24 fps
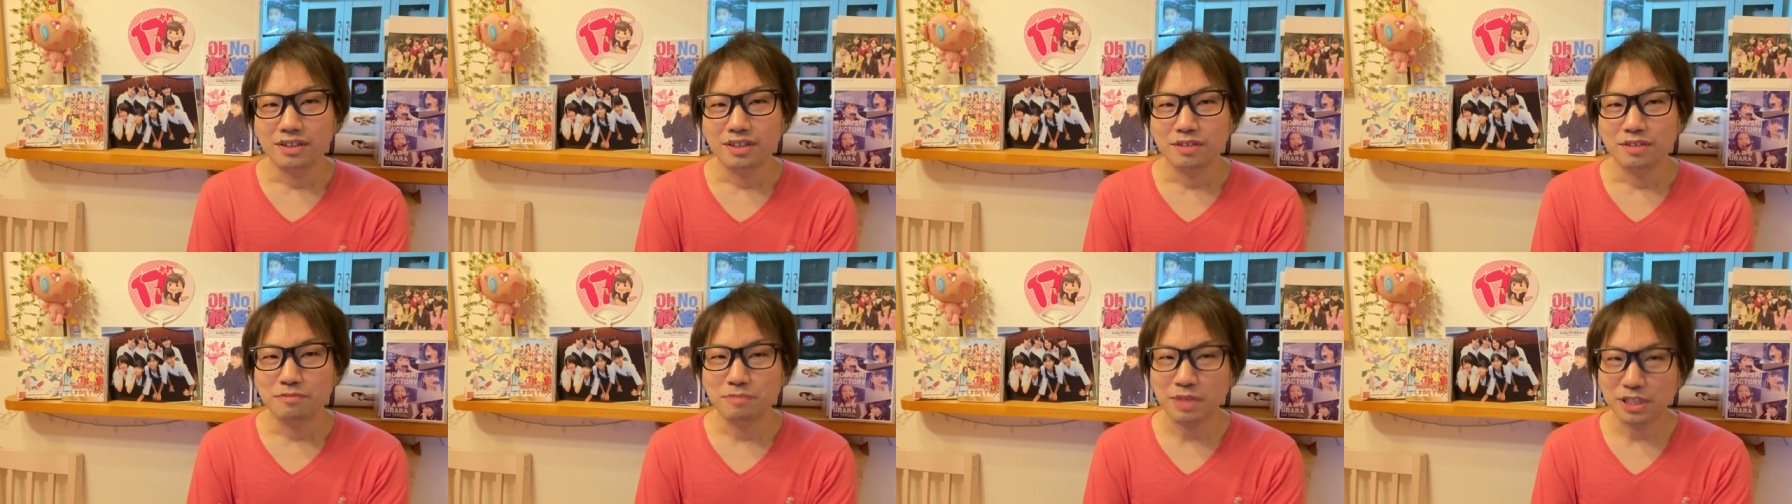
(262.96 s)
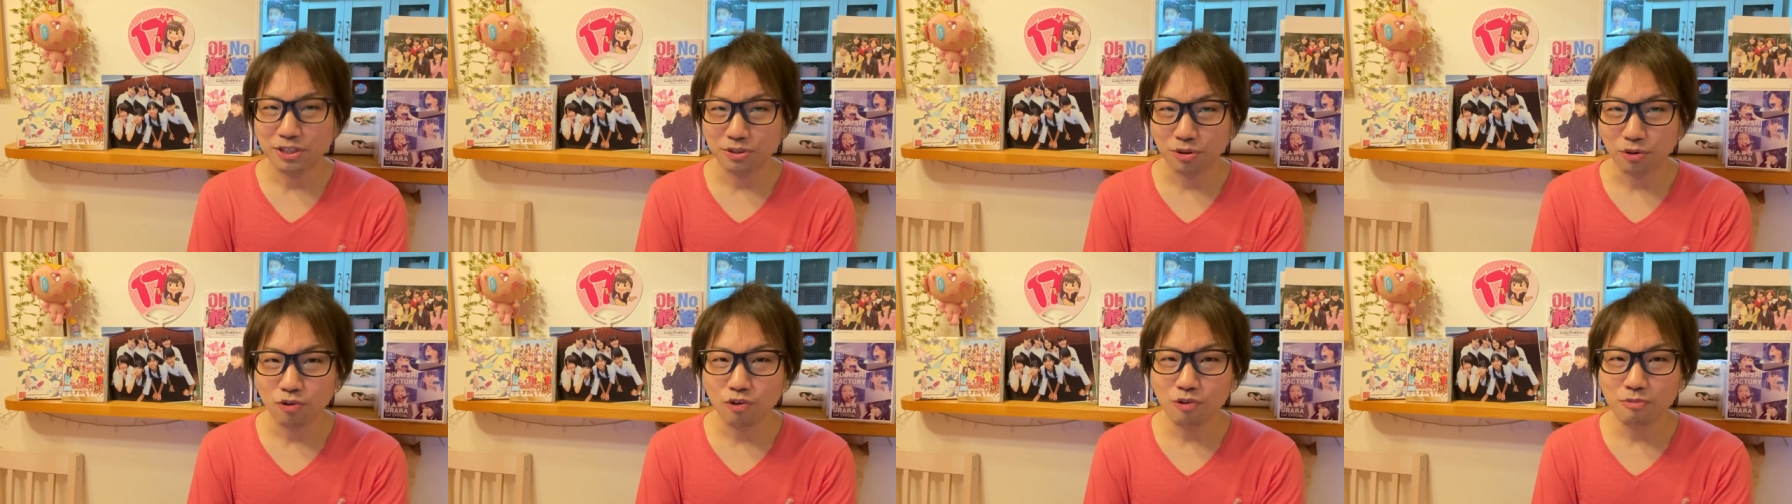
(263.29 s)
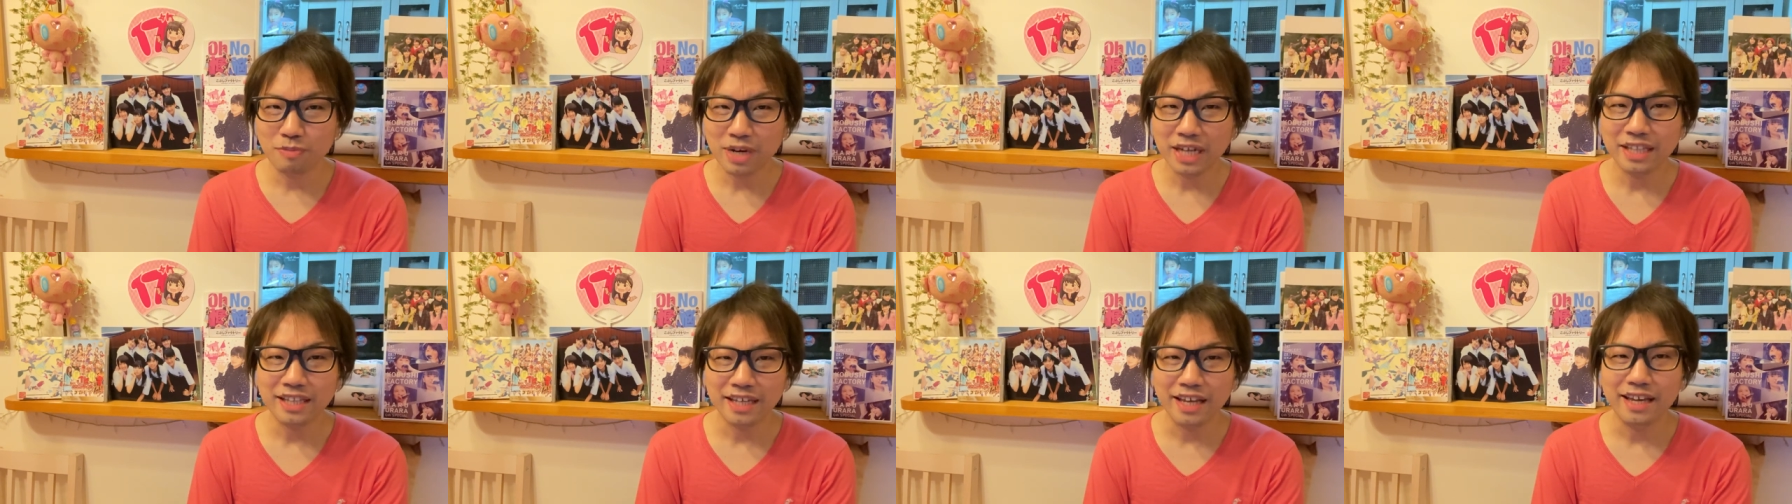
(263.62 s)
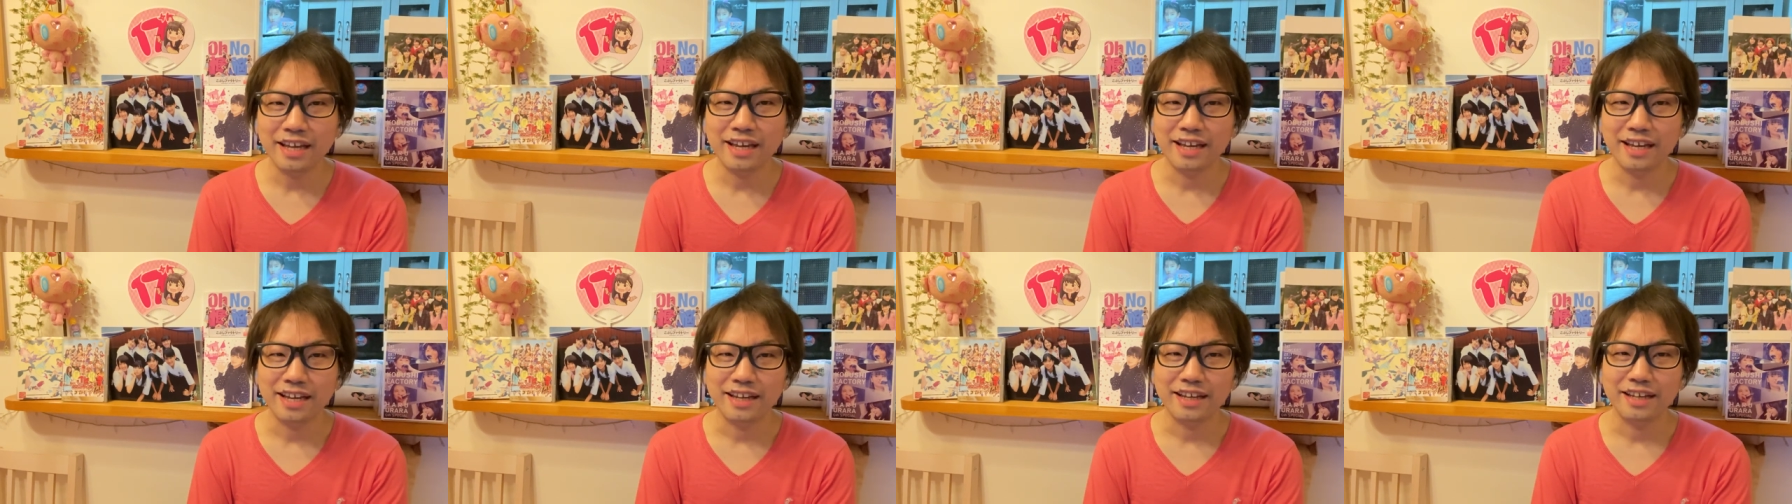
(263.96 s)
まあそこま
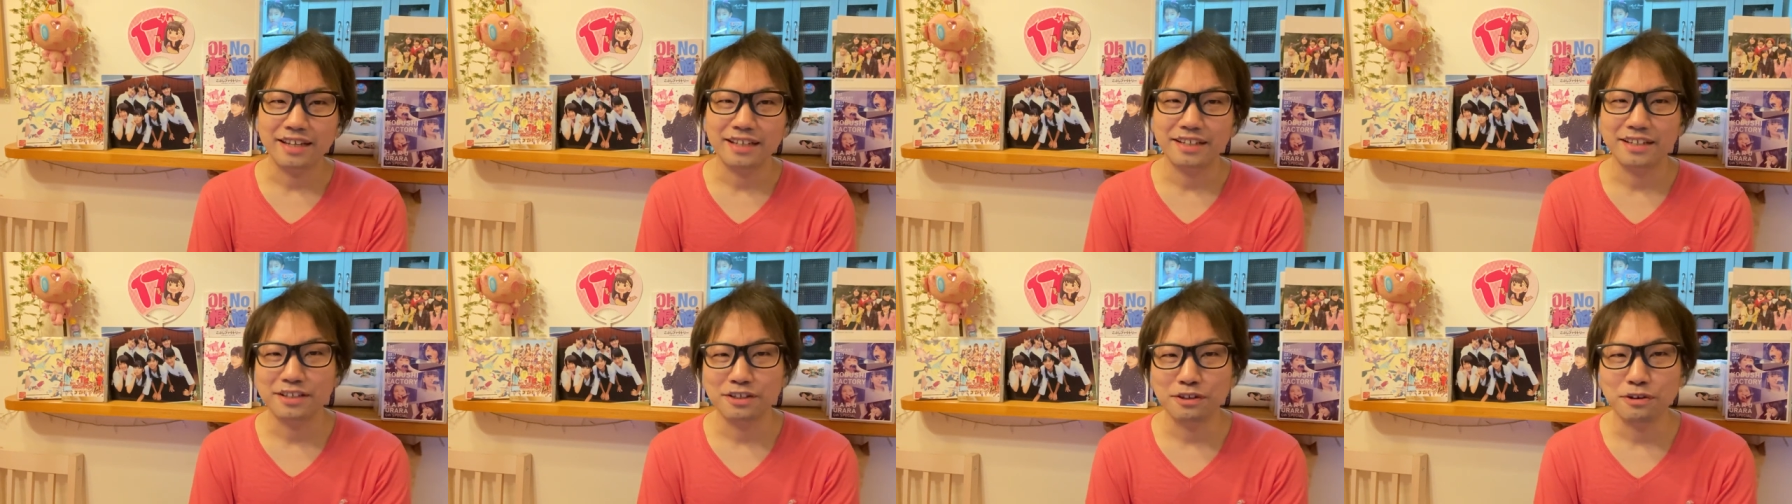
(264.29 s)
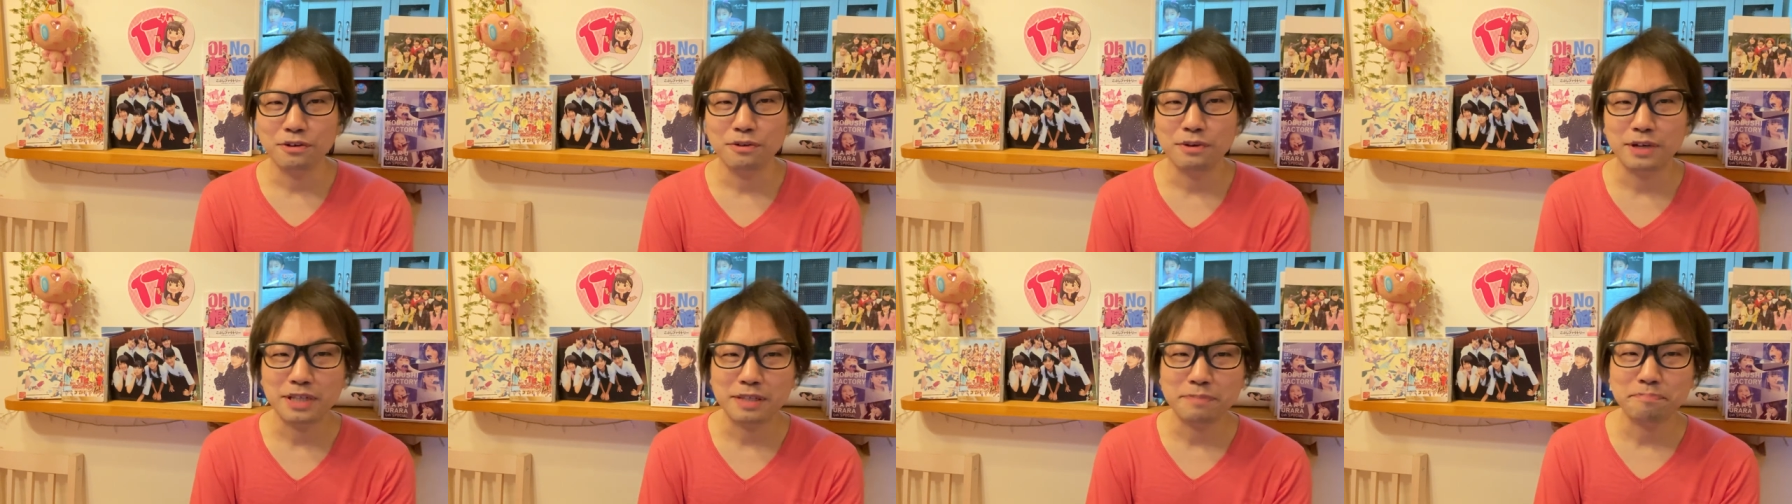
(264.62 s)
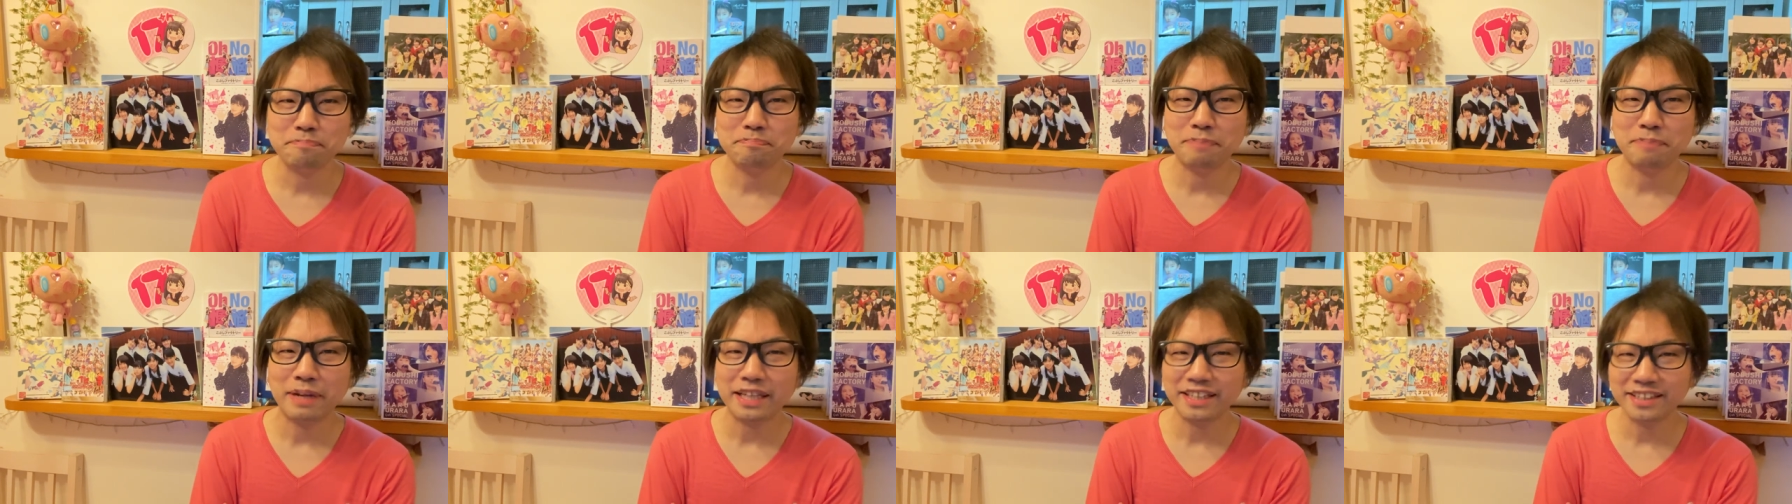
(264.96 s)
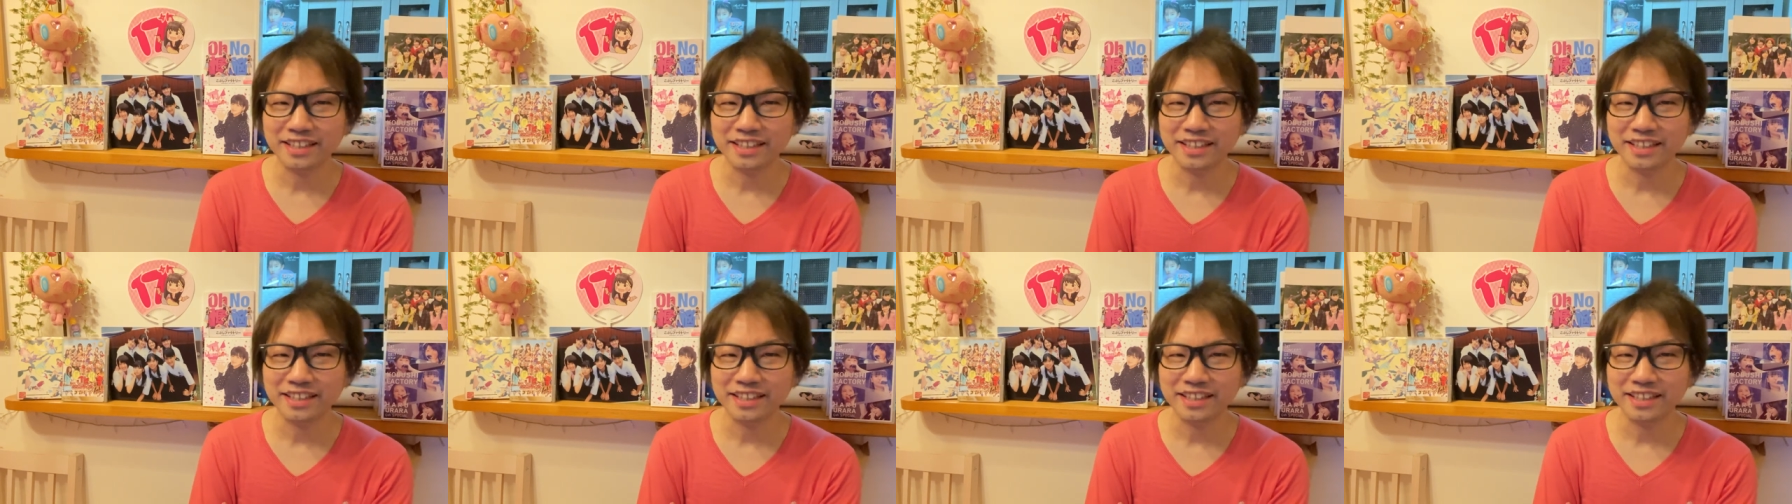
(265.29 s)
で要は引っ張っ